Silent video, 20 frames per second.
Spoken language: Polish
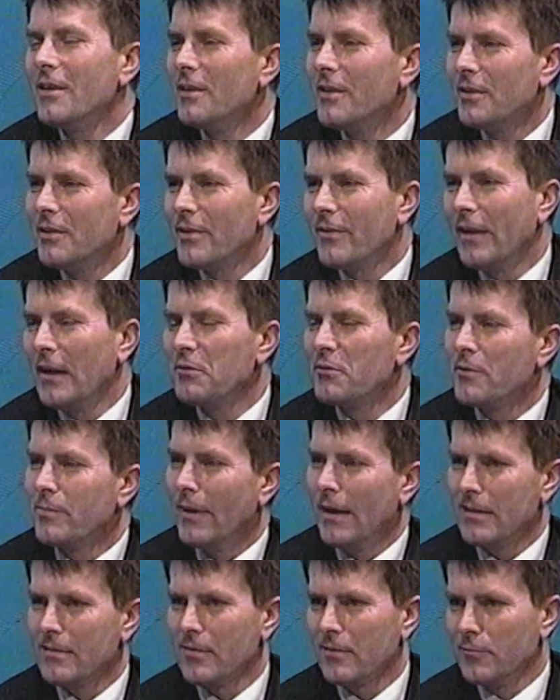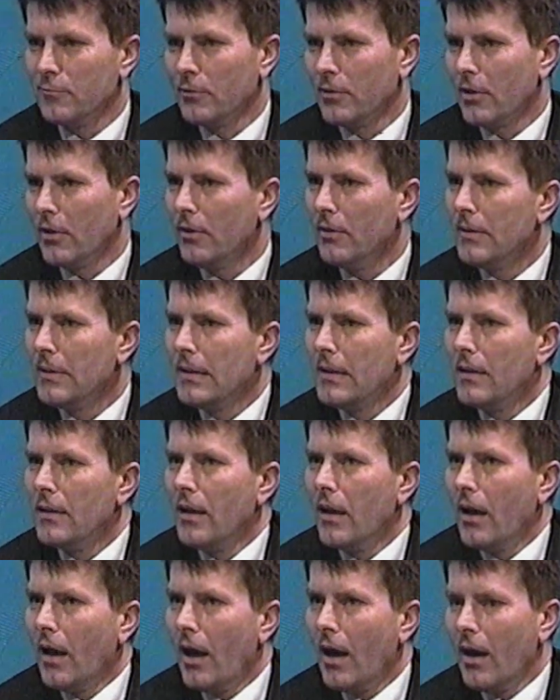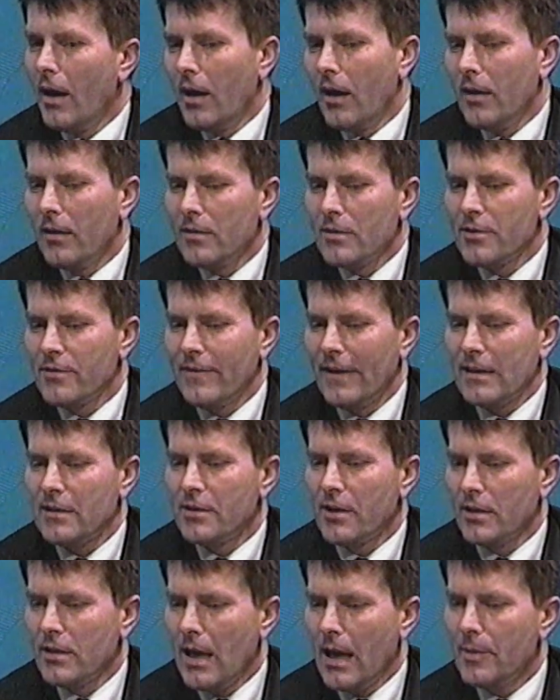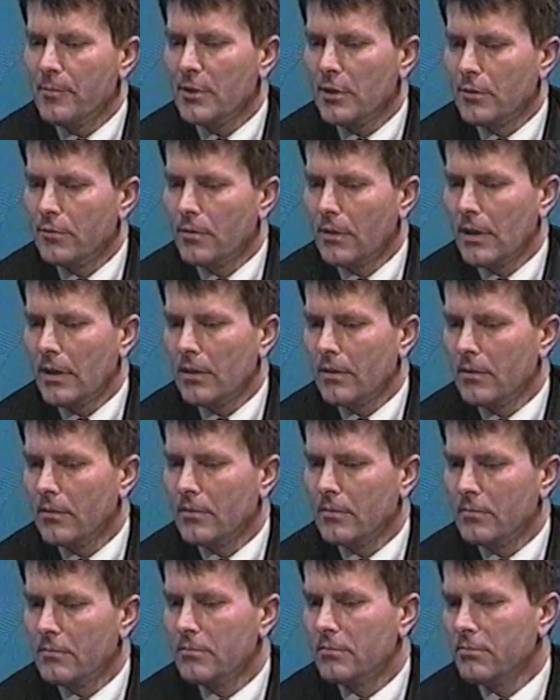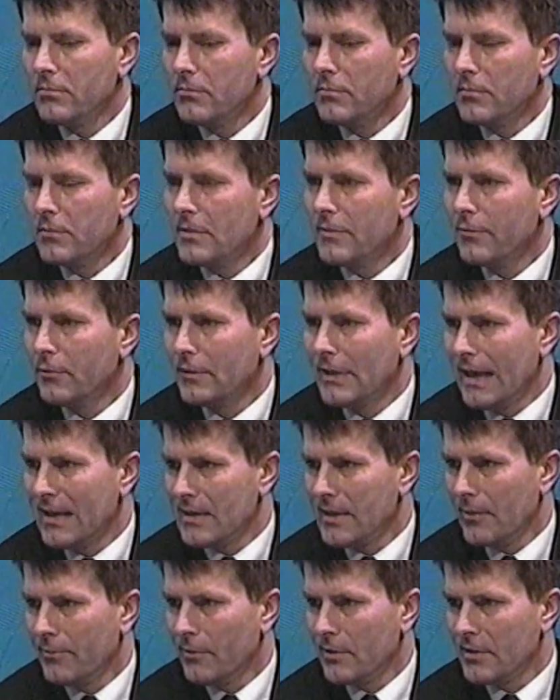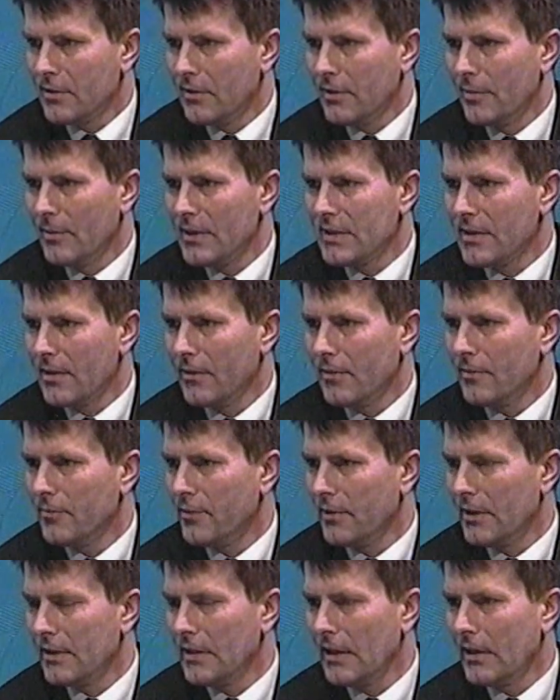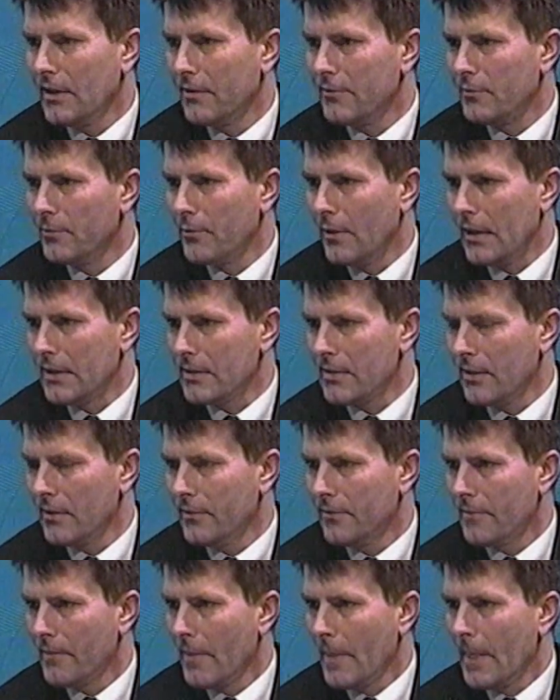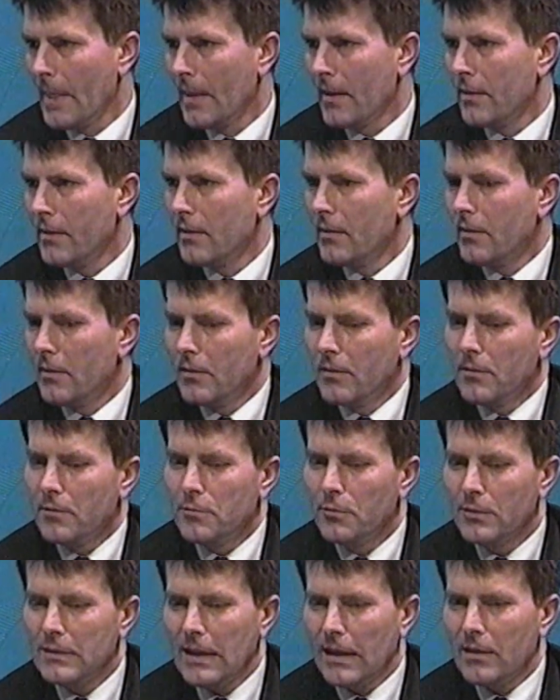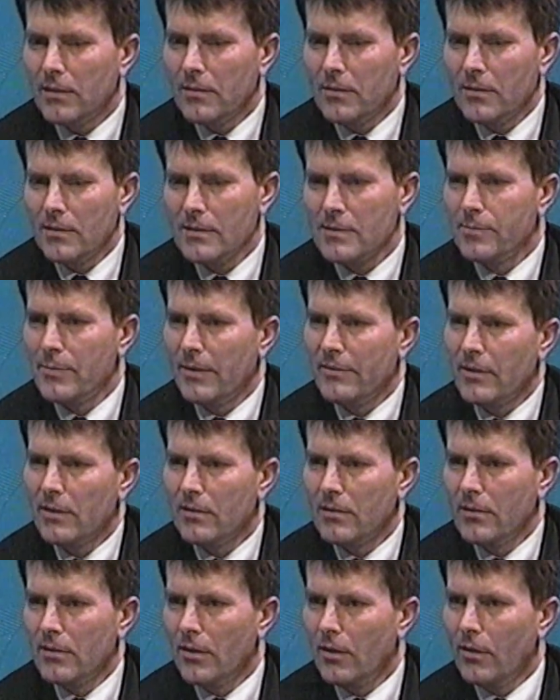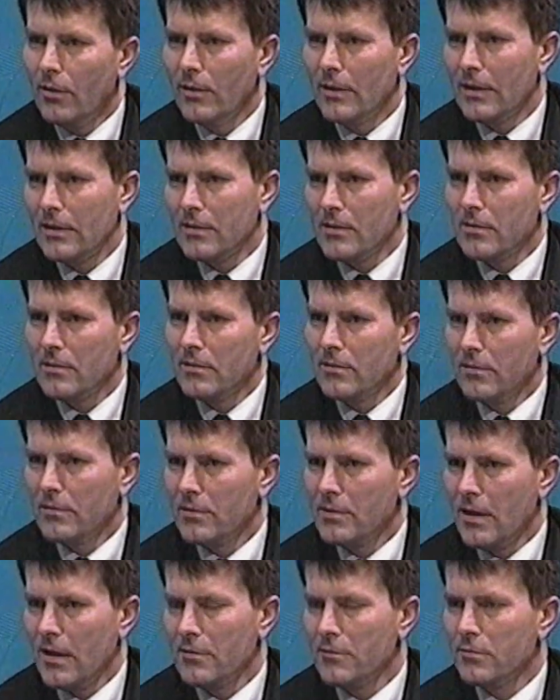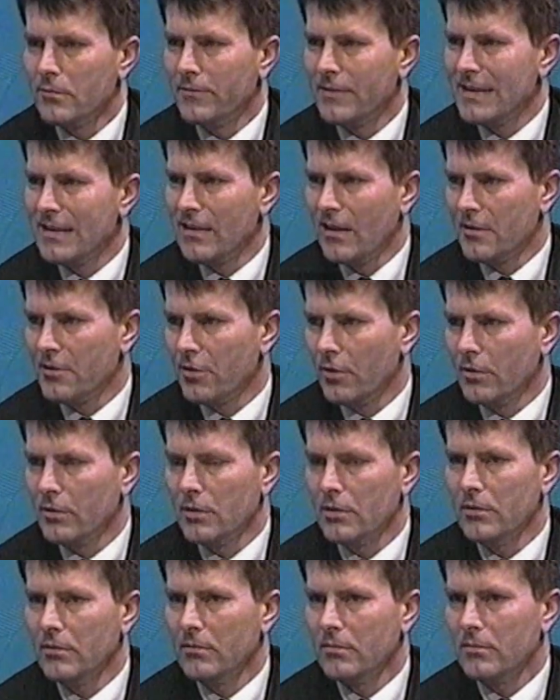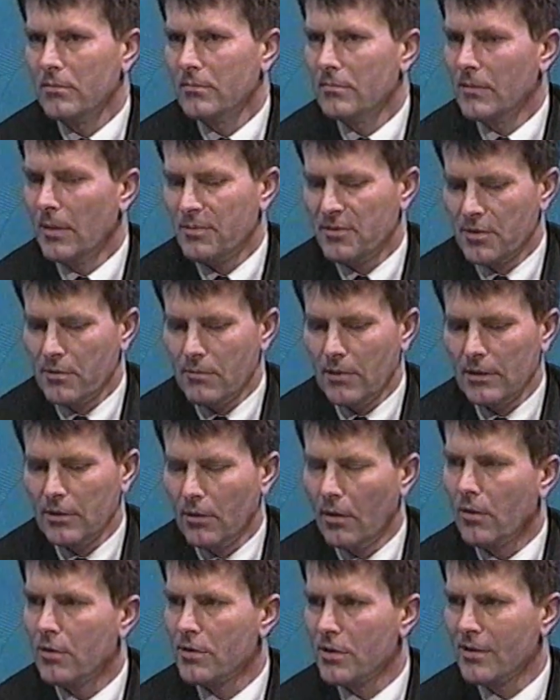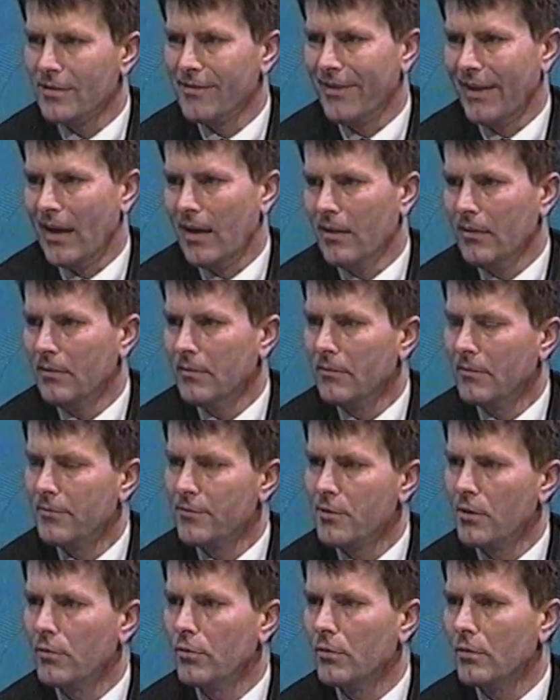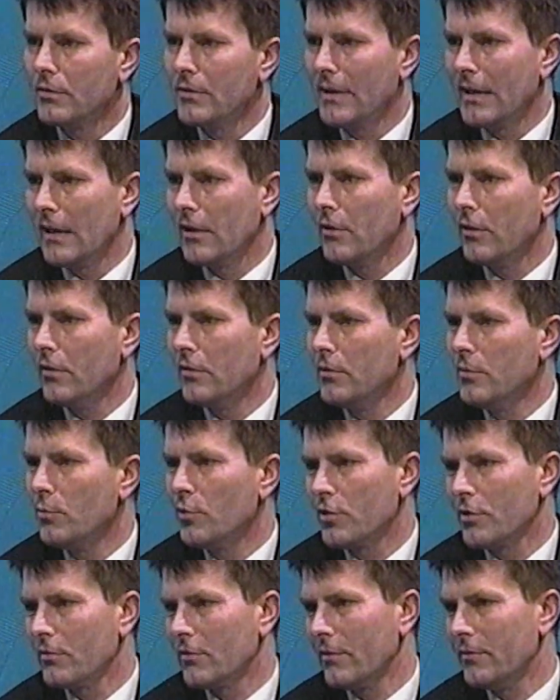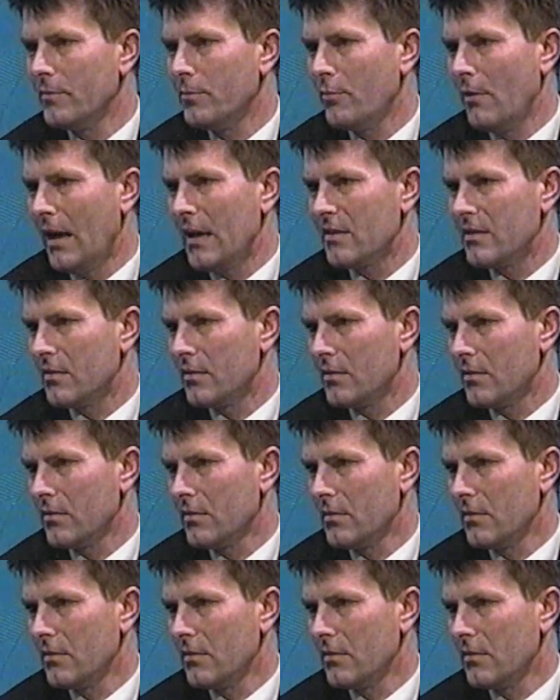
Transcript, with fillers: y, trwa już bardzo długo, a świadczeniami, które Fundacja Polsko-Niemieckie mhm. Pojednanie wypłaca. Mhm. Tutaj jest pewien okres czasu wyznaczony, na przykład rok czy dwa, mhm ciągu którego oni muszą to wypłacić.